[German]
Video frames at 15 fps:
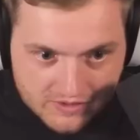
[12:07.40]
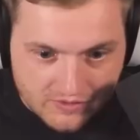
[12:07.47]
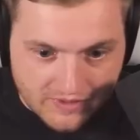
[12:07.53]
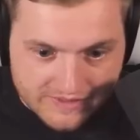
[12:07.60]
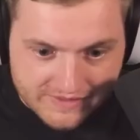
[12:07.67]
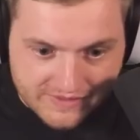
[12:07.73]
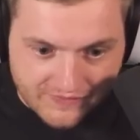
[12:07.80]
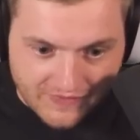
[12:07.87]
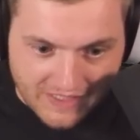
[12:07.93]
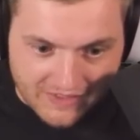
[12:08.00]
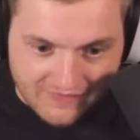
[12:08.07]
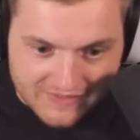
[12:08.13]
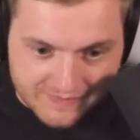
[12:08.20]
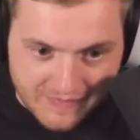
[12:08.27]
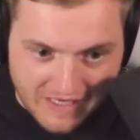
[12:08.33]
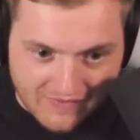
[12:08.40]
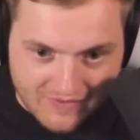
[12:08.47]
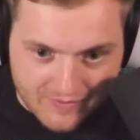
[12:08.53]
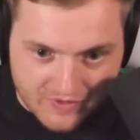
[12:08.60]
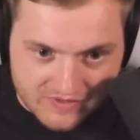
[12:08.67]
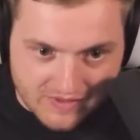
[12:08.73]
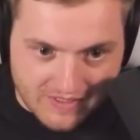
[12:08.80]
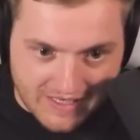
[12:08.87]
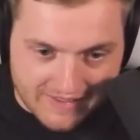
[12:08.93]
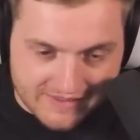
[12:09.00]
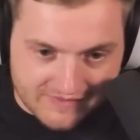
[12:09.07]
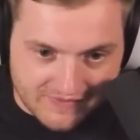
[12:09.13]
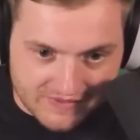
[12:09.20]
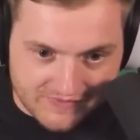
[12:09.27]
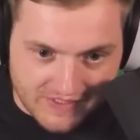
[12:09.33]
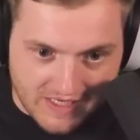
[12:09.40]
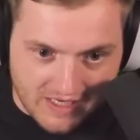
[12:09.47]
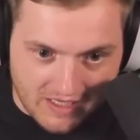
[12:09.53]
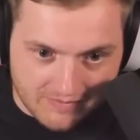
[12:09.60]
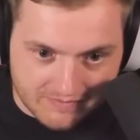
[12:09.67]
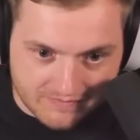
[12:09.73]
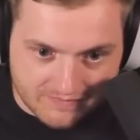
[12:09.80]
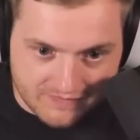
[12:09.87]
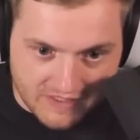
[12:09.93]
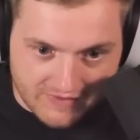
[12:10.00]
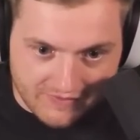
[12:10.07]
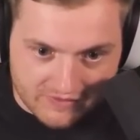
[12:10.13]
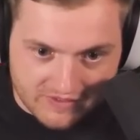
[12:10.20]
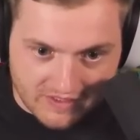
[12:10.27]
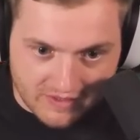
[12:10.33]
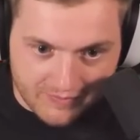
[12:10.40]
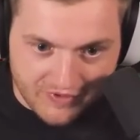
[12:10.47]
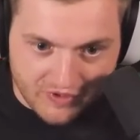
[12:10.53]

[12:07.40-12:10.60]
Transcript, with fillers: So, jetzt ist die Frage, was machen wir mit unserem Eisen, was wir haben? Weil unsere